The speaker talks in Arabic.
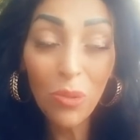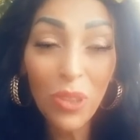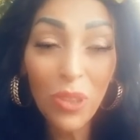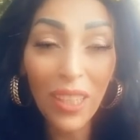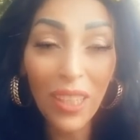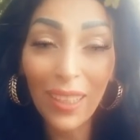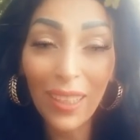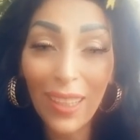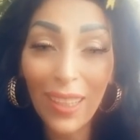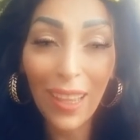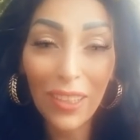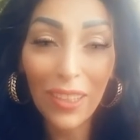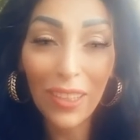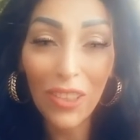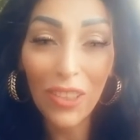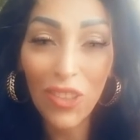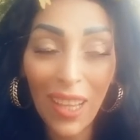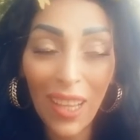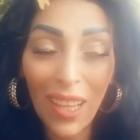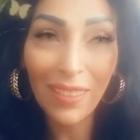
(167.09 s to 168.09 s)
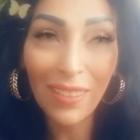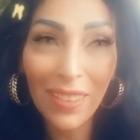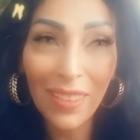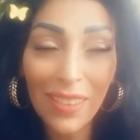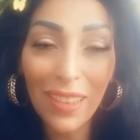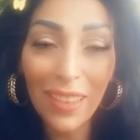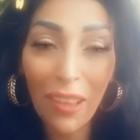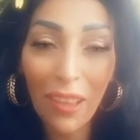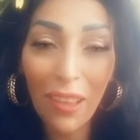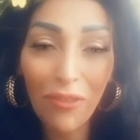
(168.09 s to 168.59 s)
عليها كي تجي عندي
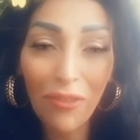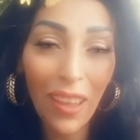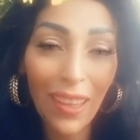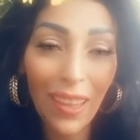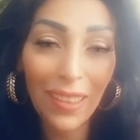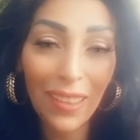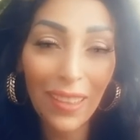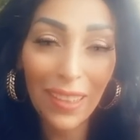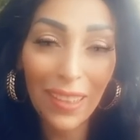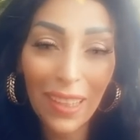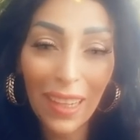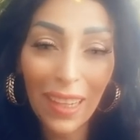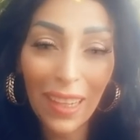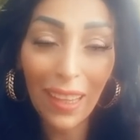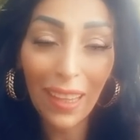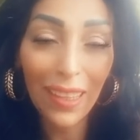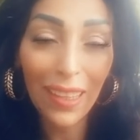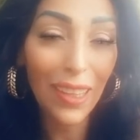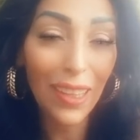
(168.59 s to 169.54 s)
نديرها في عينيا راهي